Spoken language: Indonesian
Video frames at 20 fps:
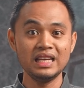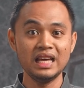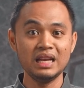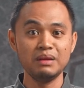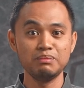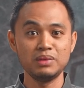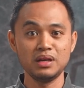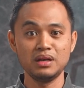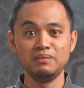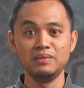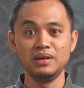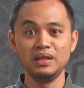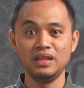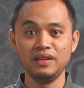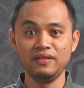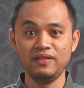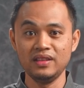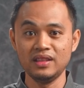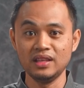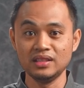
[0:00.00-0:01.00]
dan
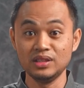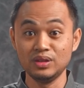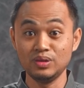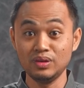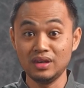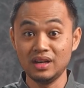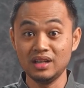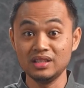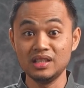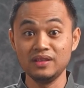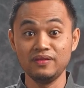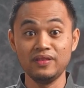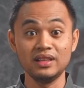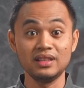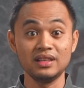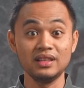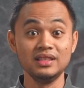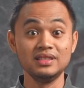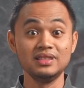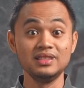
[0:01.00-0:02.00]
permitivitas itu adalah
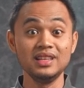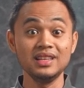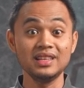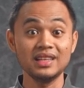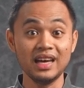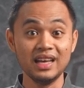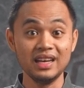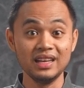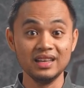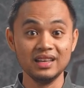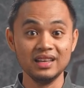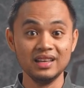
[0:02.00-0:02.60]
sifat kelistrikan.